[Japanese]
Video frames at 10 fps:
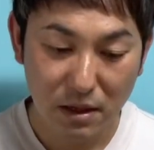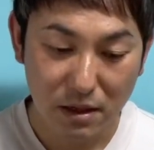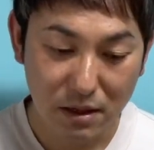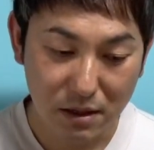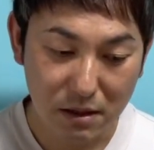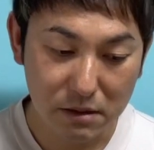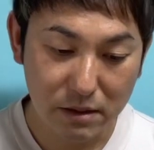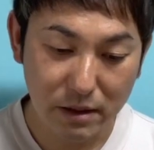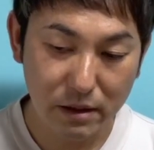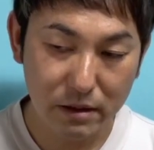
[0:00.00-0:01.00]
えー、
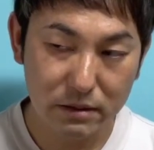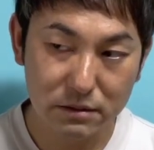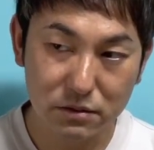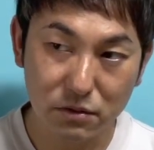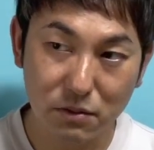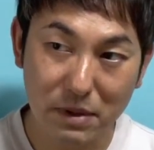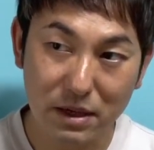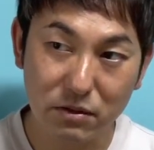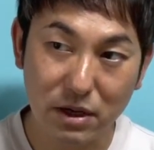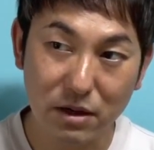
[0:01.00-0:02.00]
でその
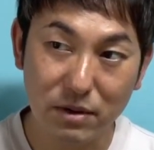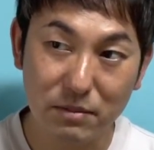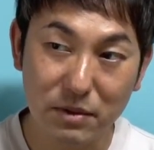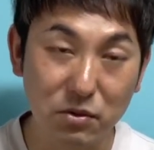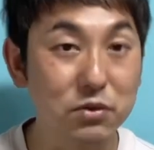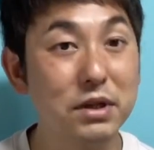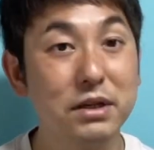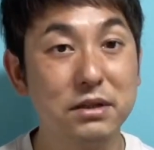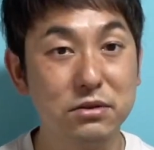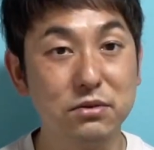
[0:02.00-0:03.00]
前の回は見事
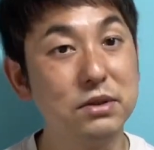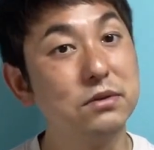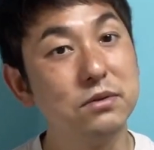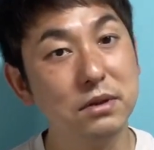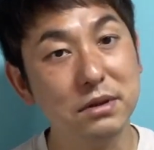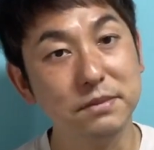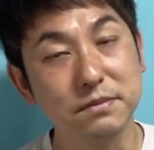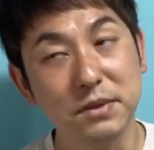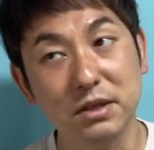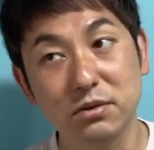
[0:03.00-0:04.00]
的中ですよね
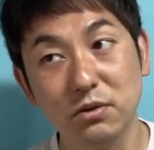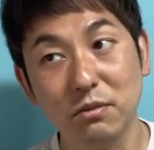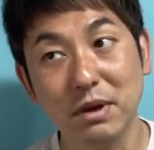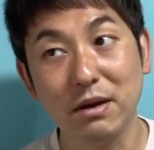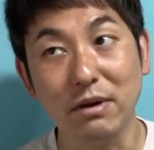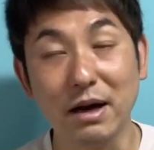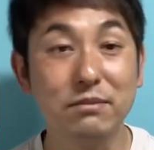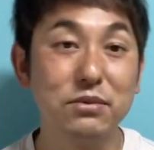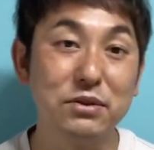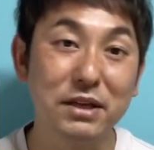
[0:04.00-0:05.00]
でその前は
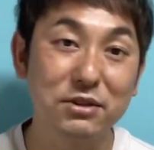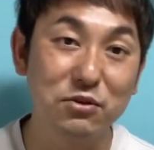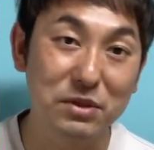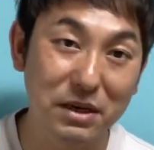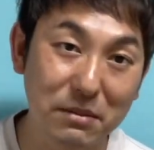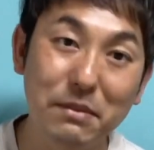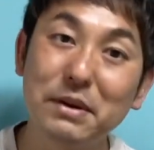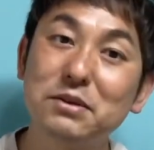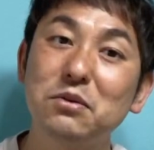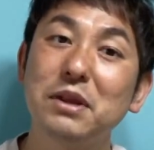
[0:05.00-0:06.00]
半分的中みたいなまあ
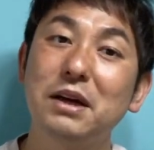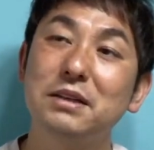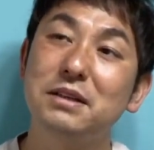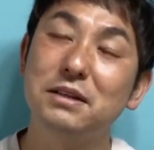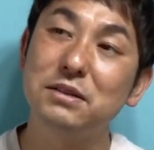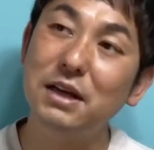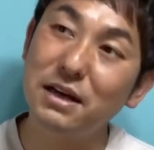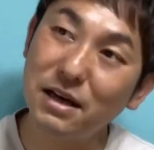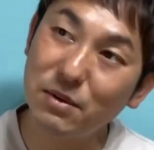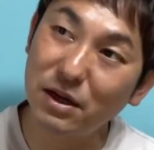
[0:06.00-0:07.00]
まあそんな感じなんです
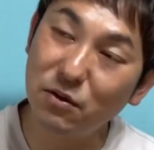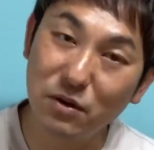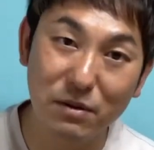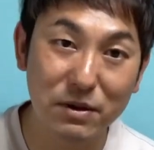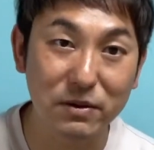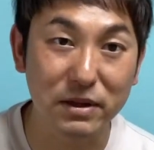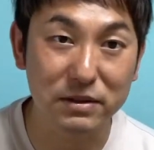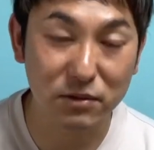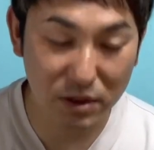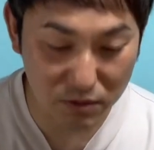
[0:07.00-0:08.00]
3回目か4回目ぐらいなん
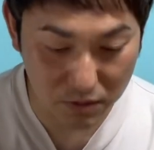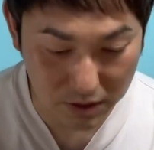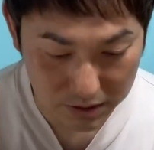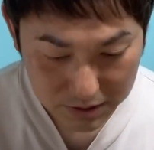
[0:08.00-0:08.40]
ですよね今回、